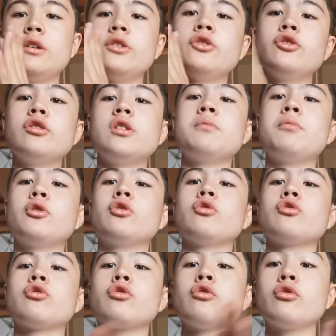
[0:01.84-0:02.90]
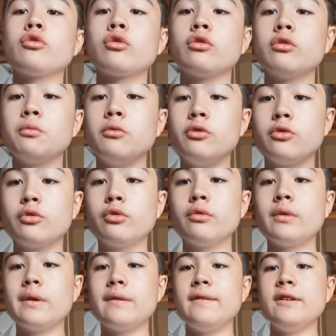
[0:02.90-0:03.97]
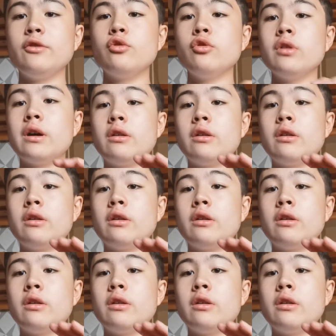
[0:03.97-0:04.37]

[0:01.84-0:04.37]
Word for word: Yo les potes, aujourd'hui on se retrouve pour une toute nouvelle vidéo.